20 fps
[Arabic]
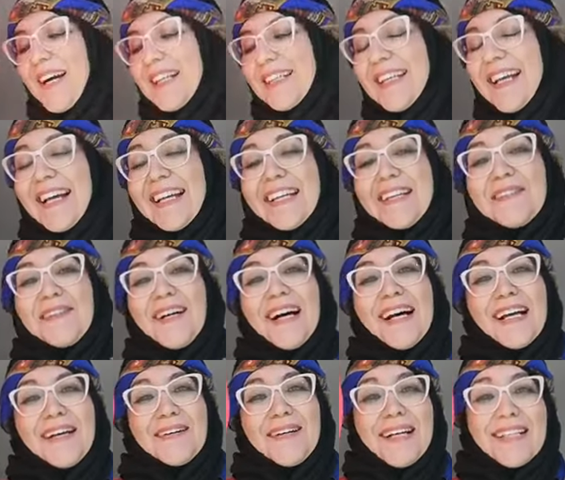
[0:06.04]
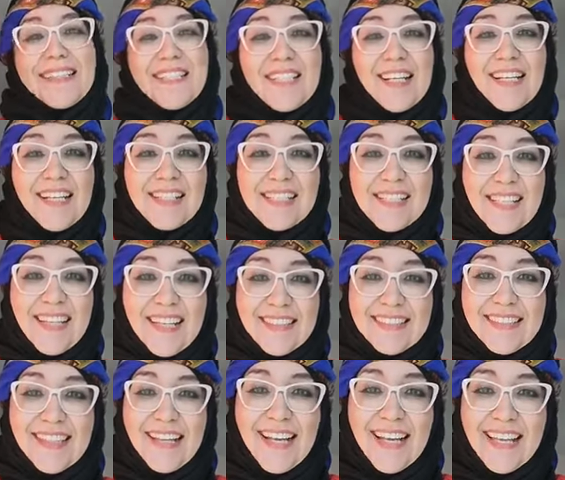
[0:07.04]
واحد يحكي معايا واحد يجي على
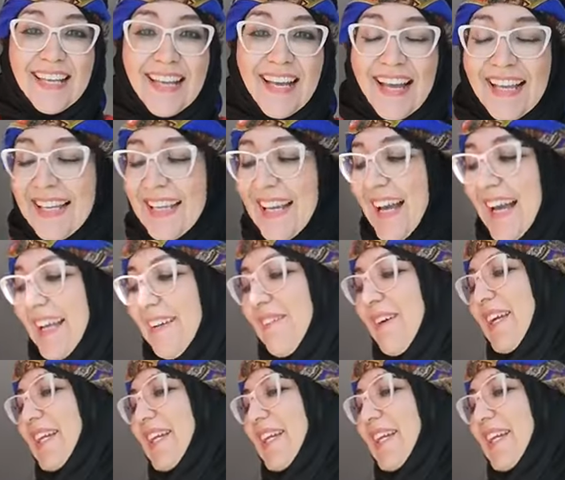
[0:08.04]
ساحتي هيا هيا هي